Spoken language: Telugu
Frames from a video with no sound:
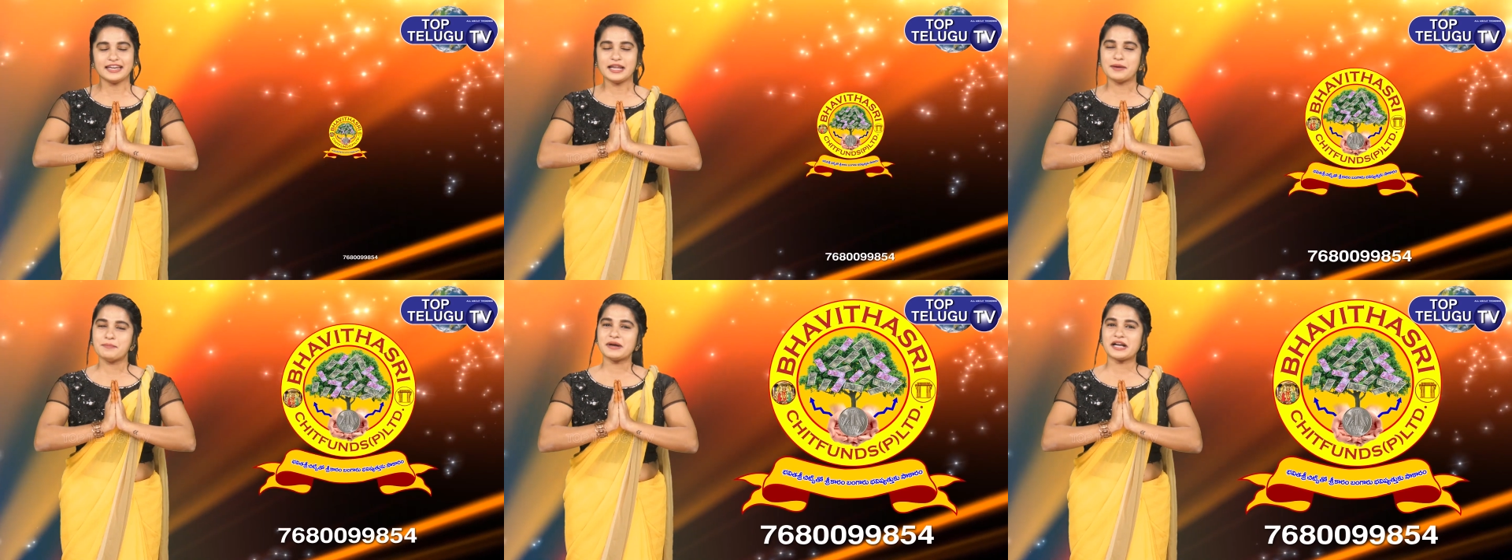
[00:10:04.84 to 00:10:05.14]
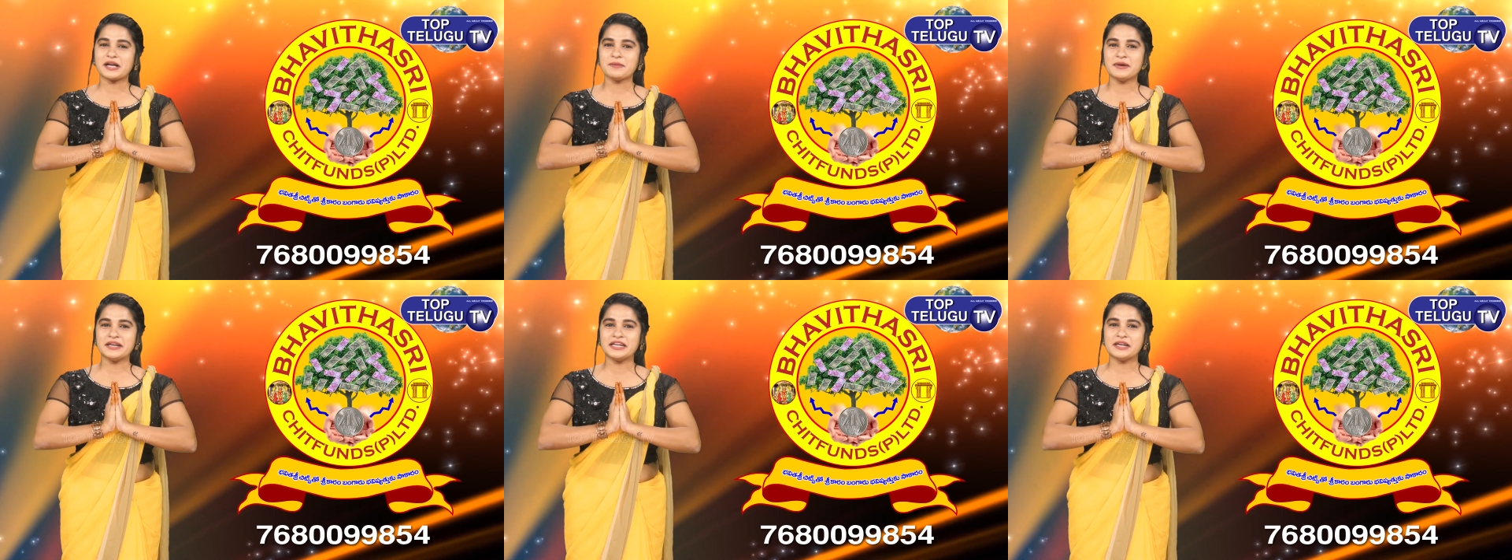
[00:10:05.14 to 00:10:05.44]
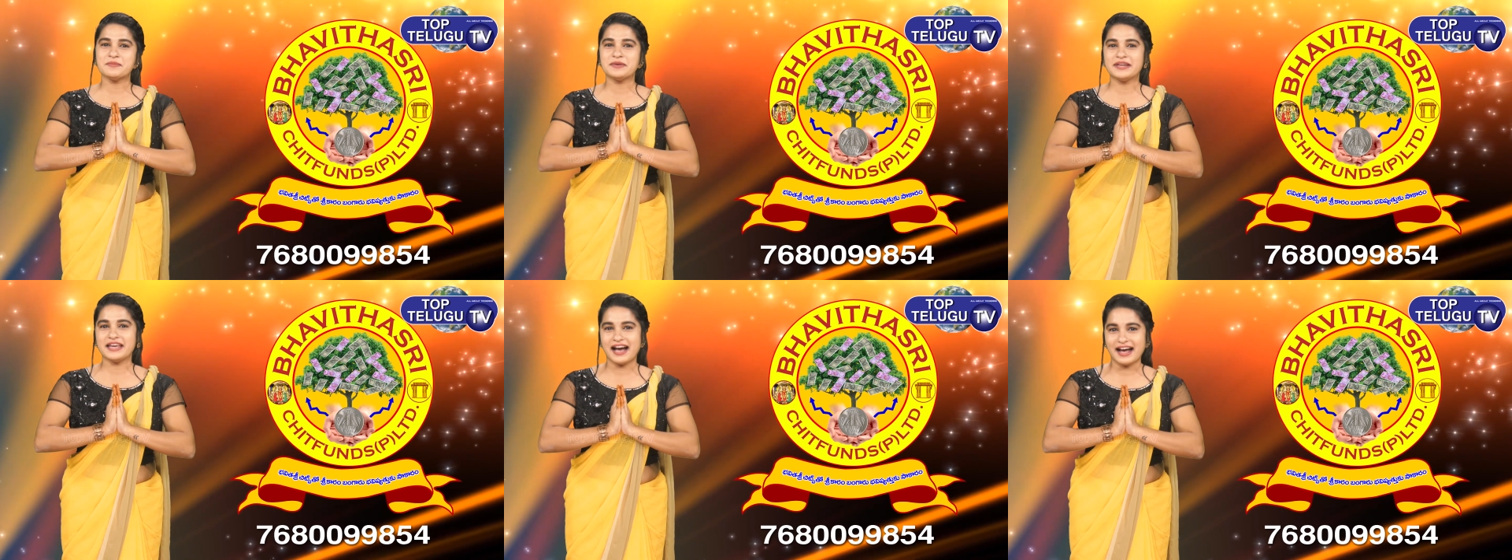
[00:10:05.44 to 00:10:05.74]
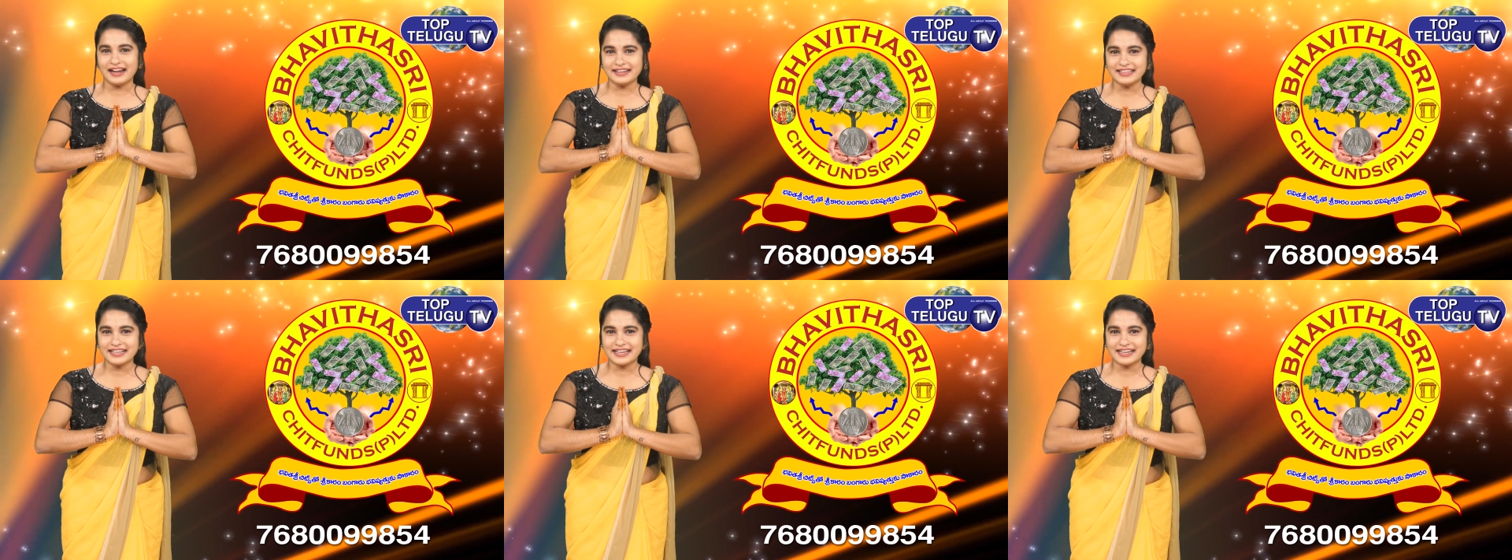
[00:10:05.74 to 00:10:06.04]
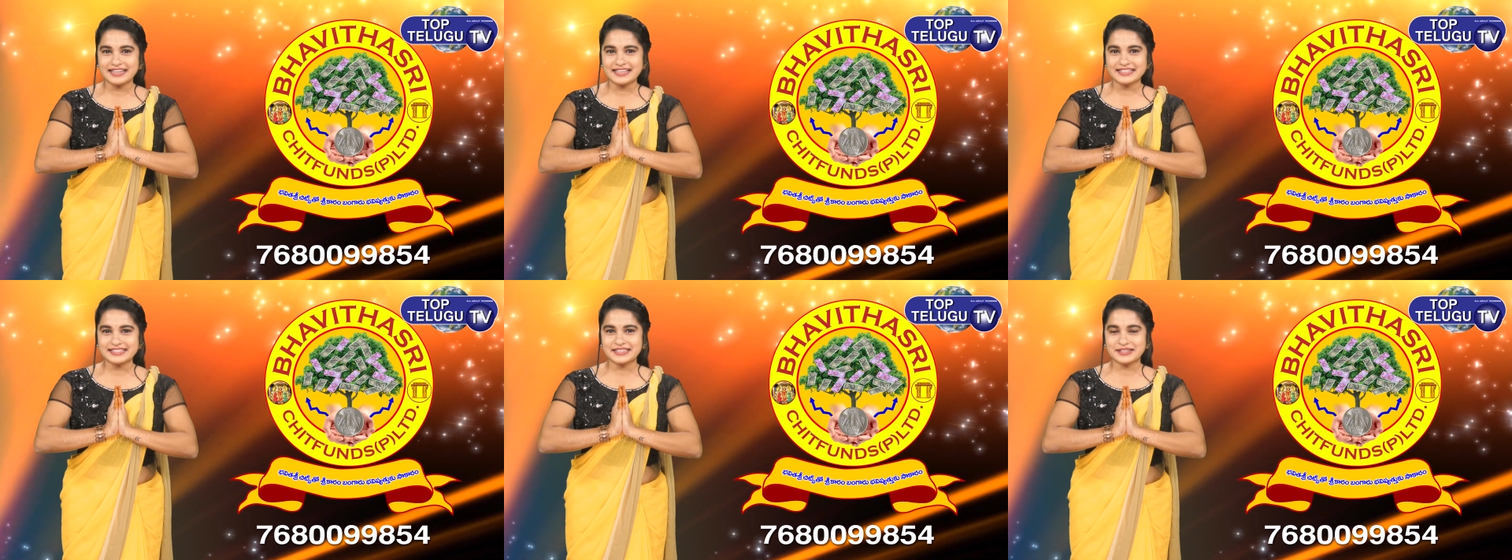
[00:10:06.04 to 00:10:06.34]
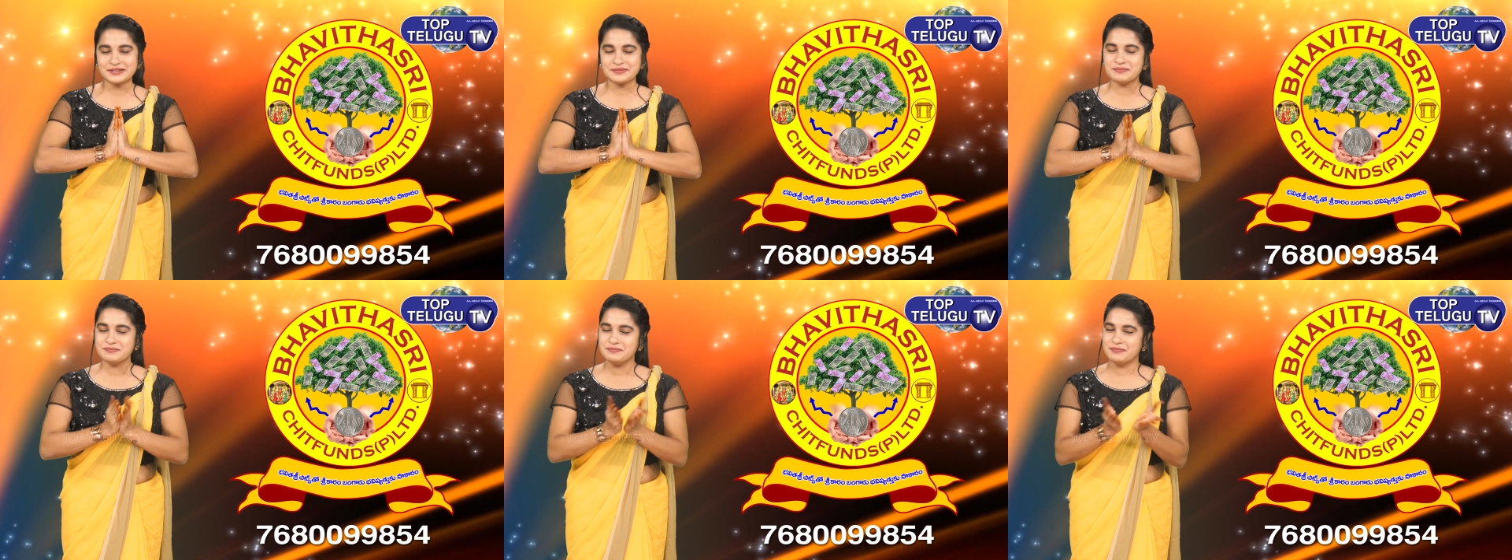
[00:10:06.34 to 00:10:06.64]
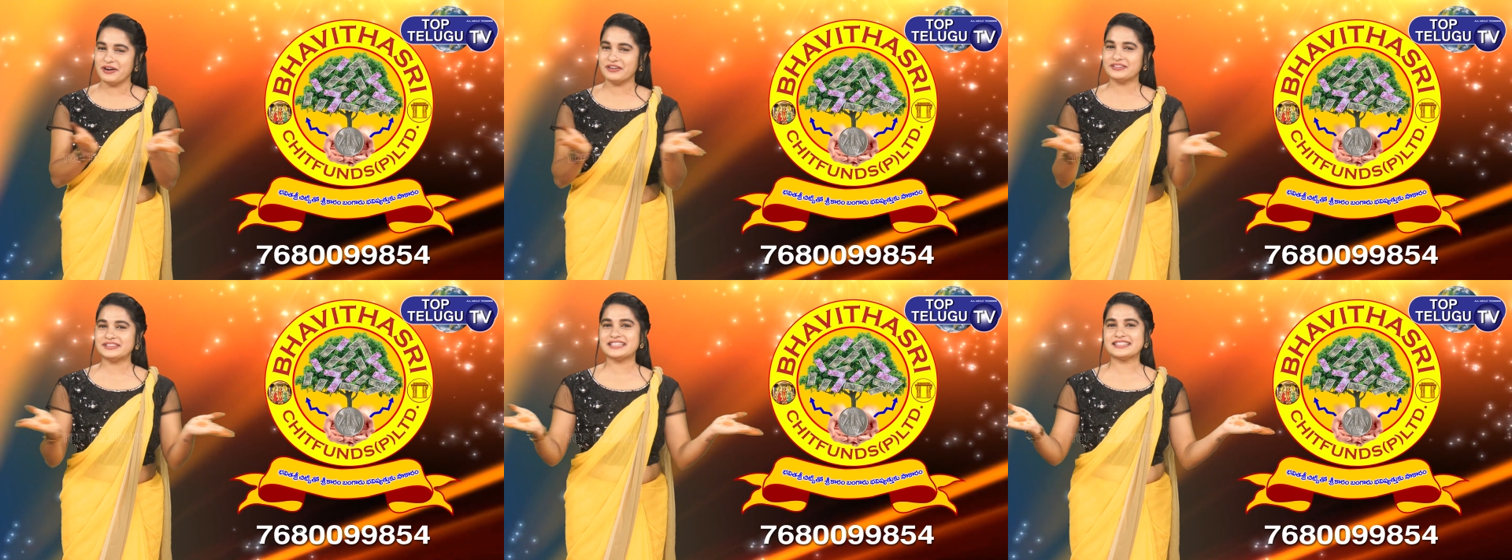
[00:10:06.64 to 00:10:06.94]
నమ్మకమైన మీ ఆర్థిక నేస్తం
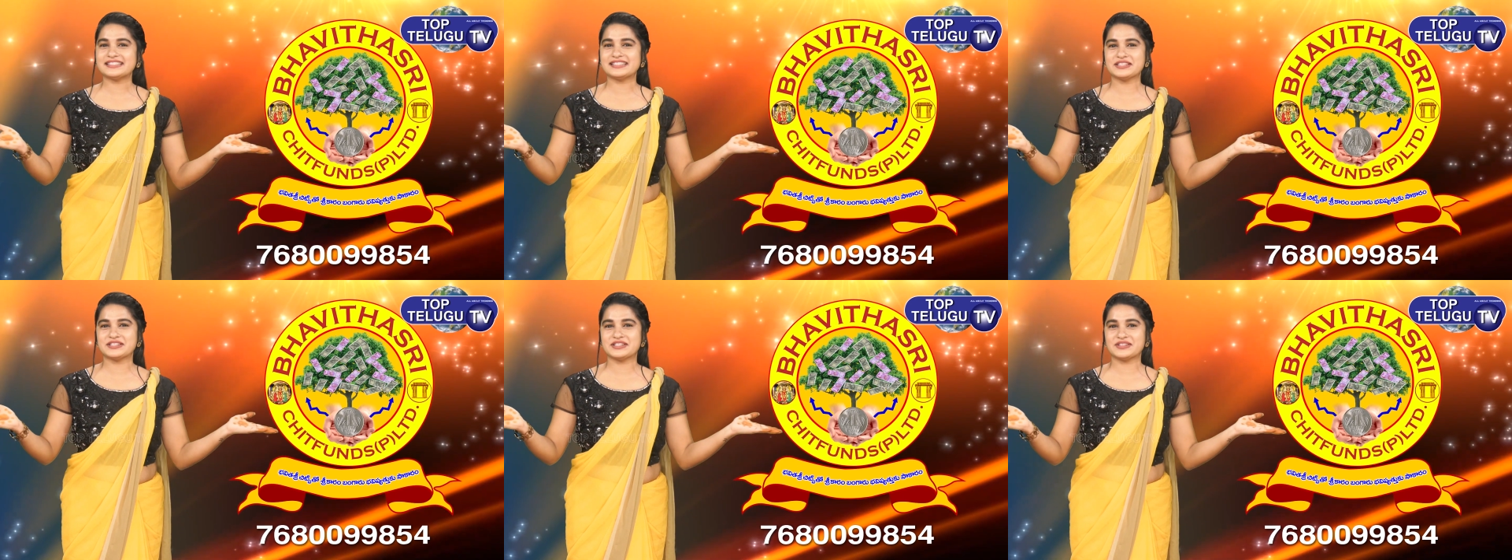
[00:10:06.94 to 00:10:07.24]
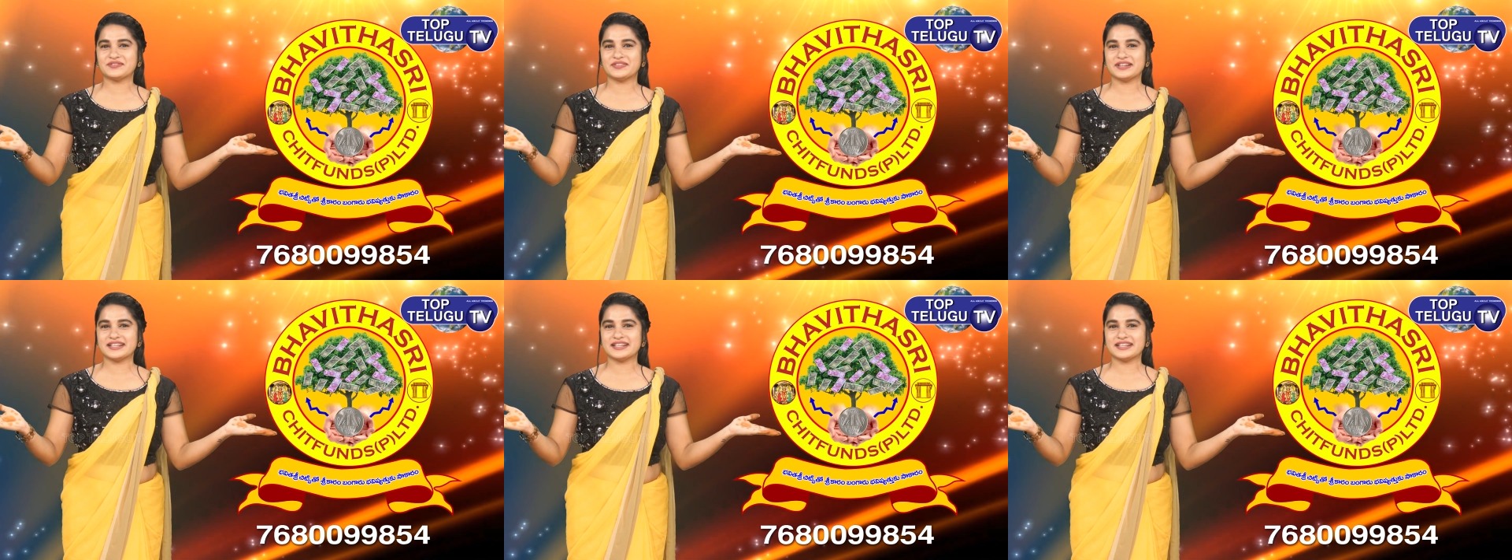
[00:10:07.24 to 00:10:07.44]
శ్రీ చిట్